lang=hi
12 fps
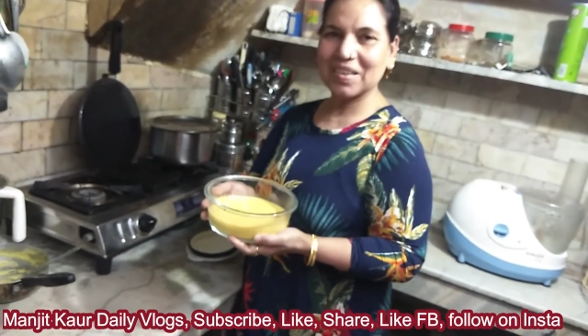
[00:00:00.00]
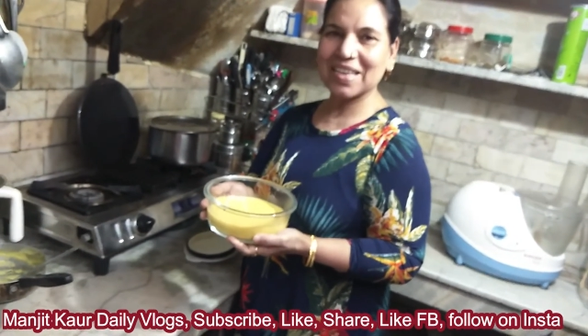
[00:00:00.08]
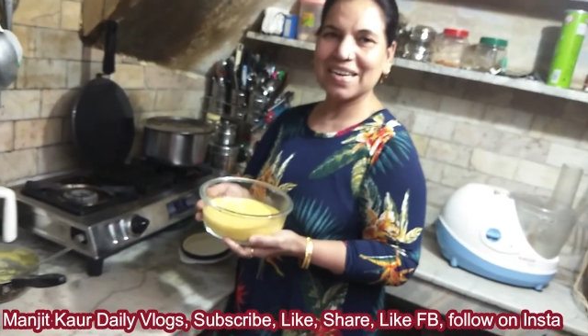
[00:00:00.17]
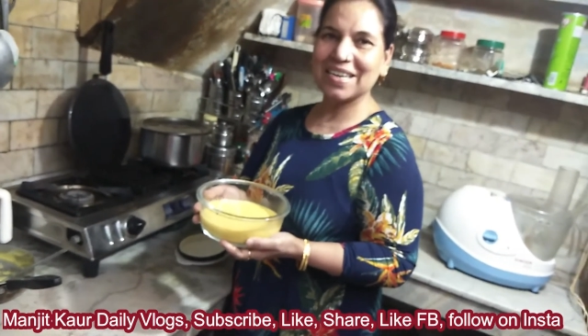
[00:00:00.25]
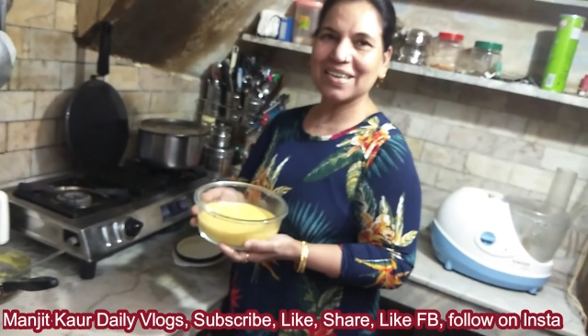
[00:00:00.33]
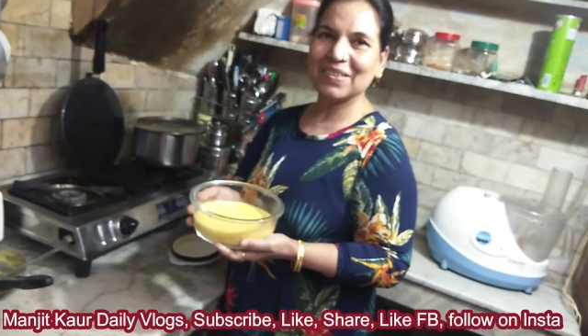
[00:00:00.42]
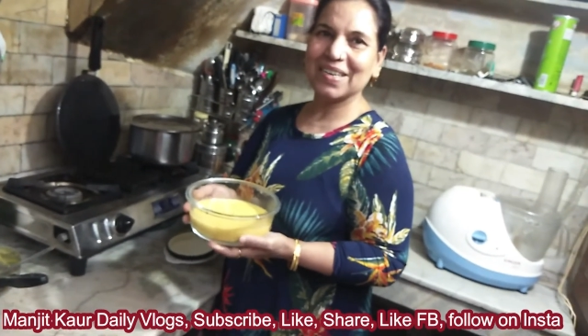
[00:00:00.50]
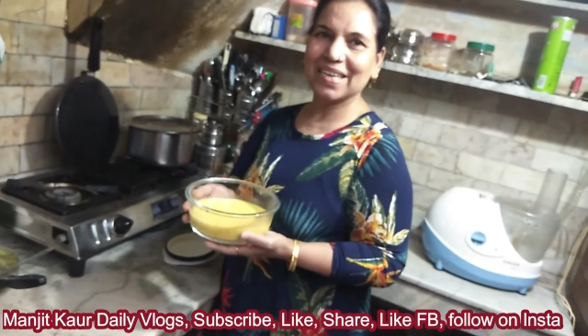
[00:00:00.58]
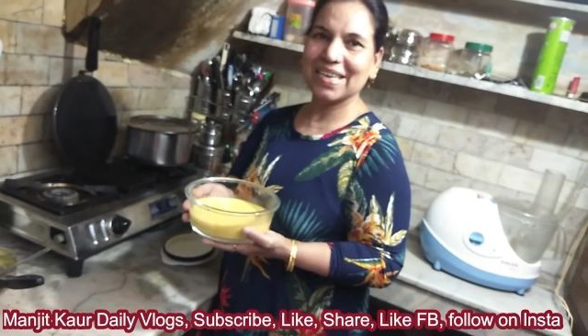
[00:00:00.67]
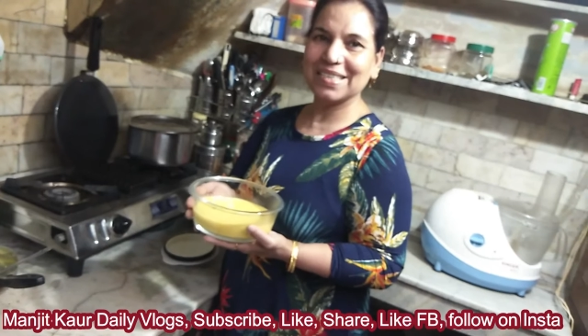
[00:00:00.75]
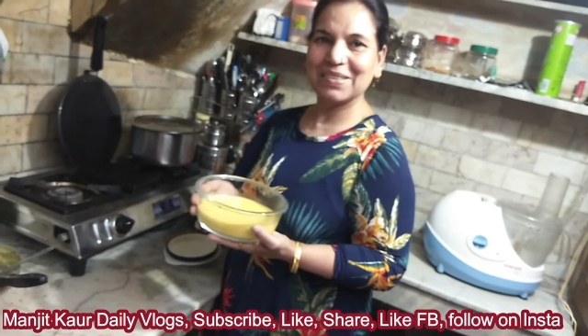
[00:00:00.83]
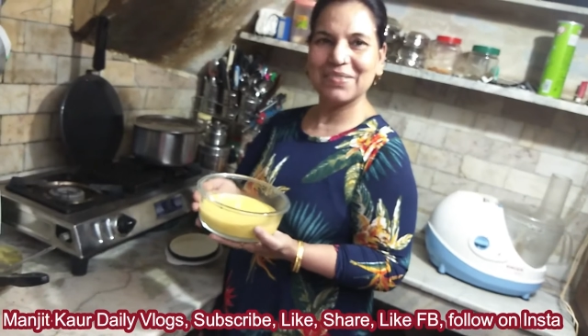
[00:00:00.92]
ठंडा होने
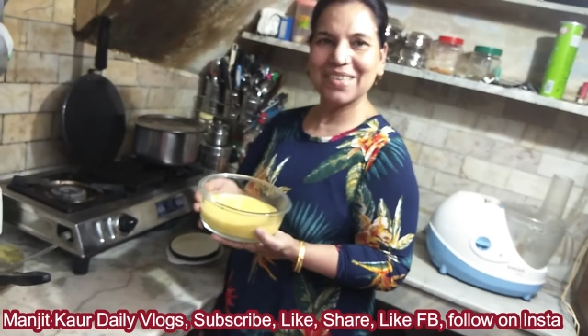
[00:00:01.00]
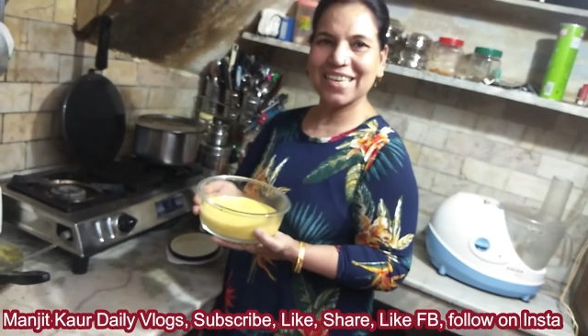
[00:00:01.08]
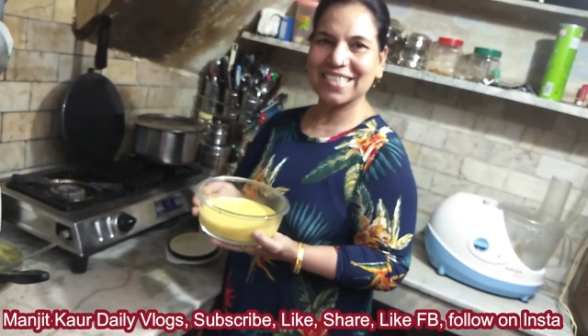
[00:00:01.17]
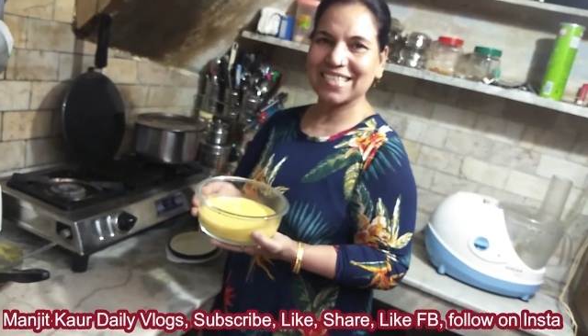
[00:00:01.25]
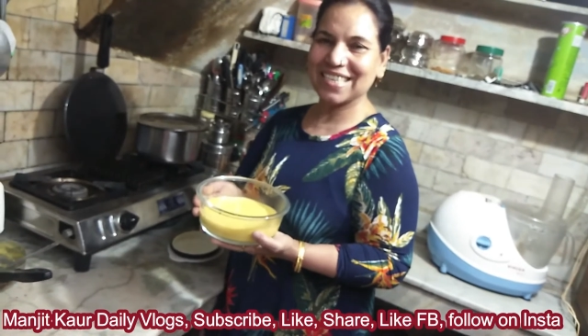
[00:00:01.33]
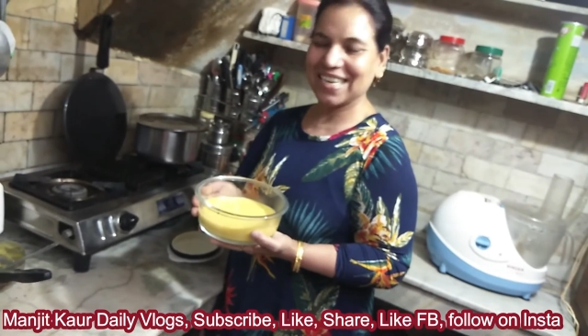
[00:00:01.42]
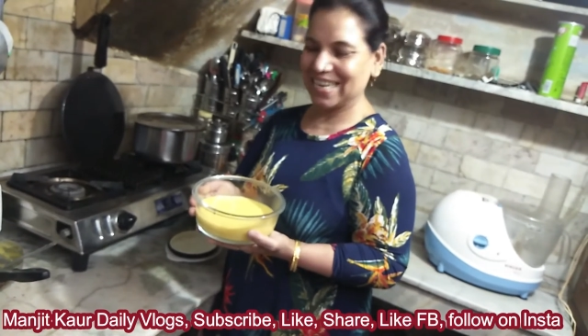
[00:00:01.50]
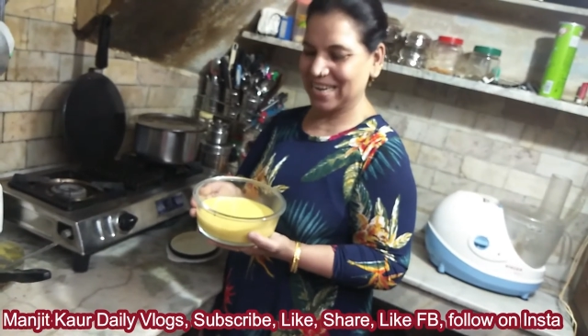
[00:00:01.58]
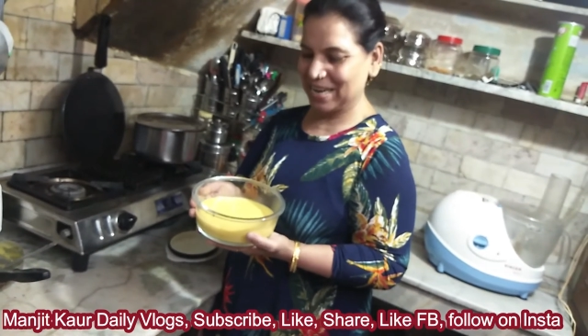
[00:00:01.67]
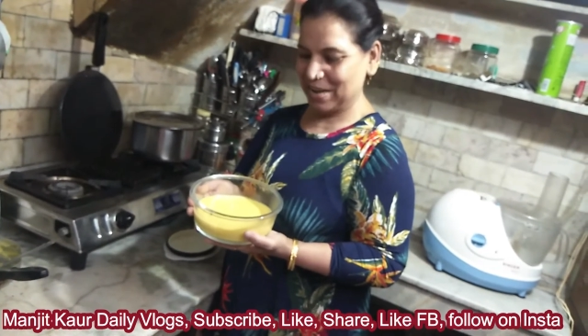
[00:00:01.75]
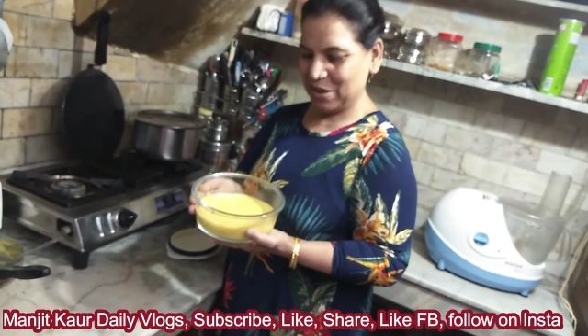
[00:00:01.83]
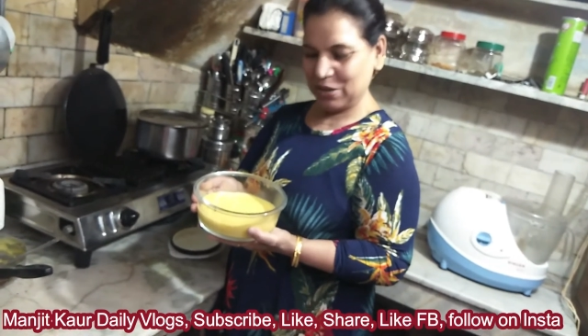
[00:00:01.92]
के लिए सिर्फ टेस्ट के
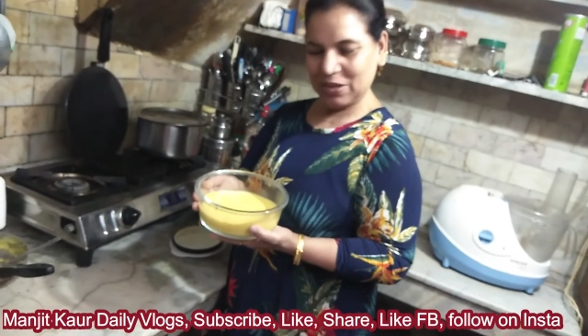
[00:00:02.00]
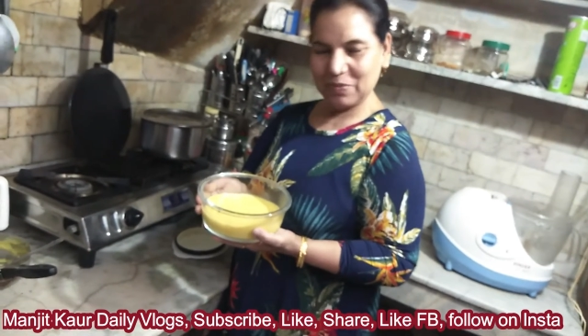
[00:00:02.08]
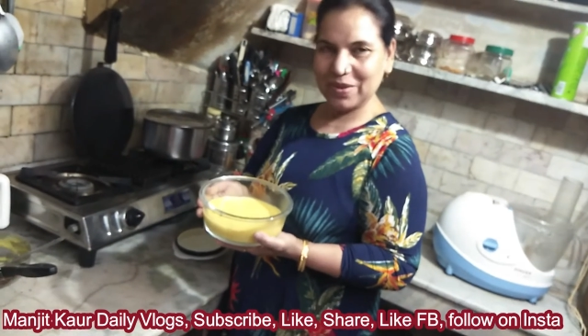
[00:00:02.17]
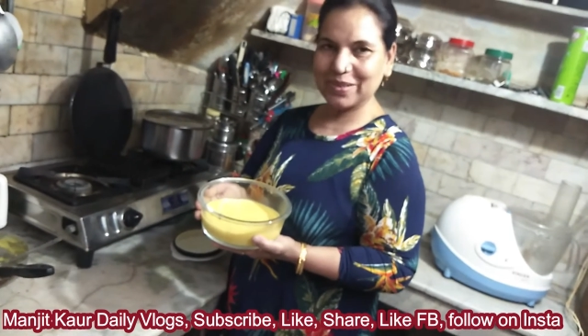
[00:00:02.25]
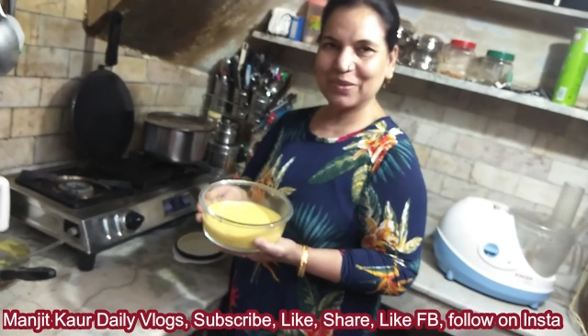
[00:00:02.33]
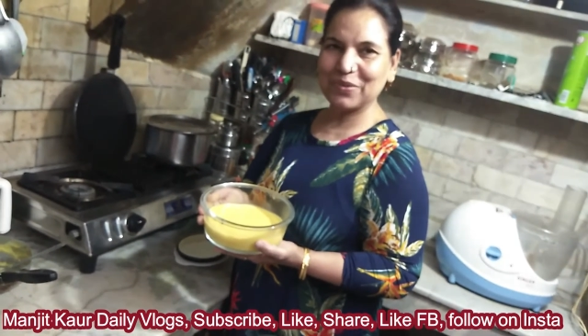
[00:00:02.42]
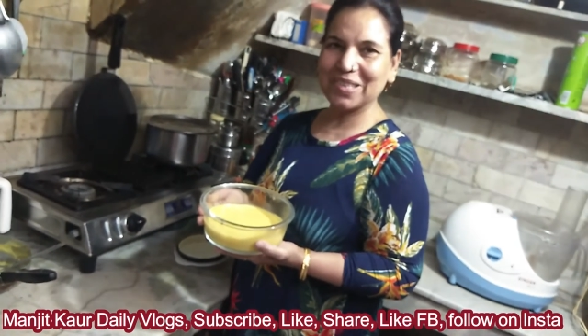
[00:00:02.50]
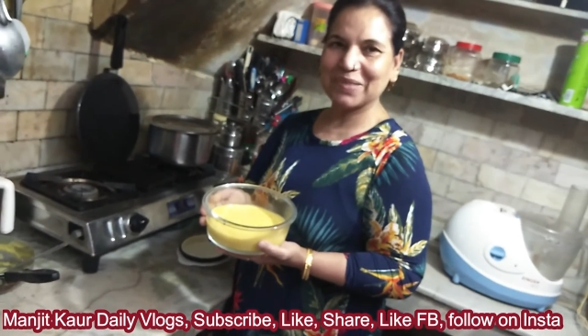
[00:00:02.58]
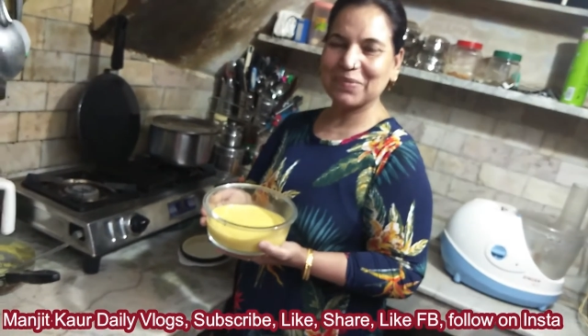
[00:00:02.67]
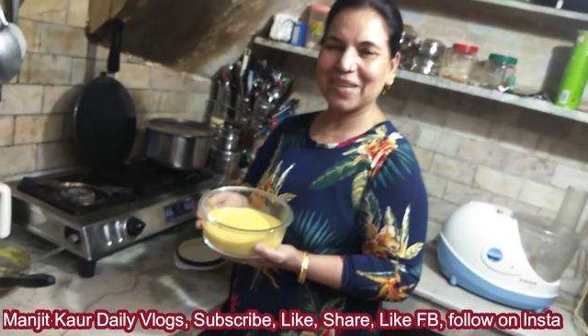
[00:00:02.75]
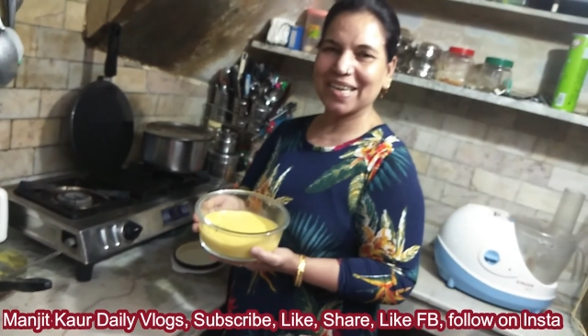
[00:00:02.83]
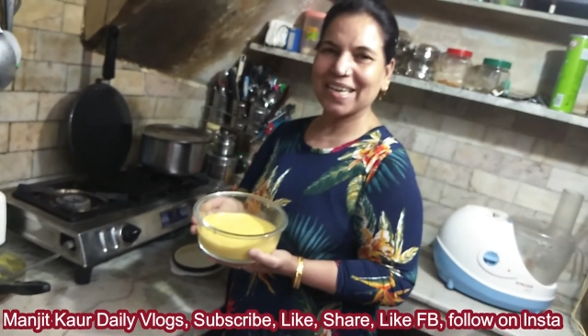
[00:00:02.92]
लिए तो मैं इसको फ्रिज
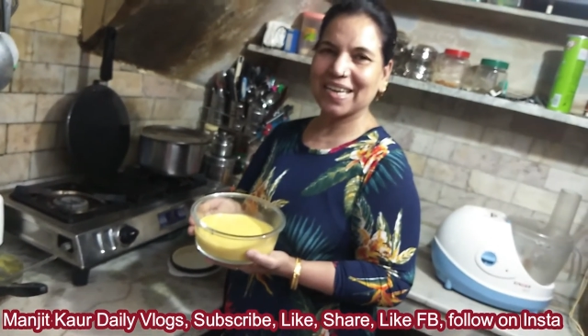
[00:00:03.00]
में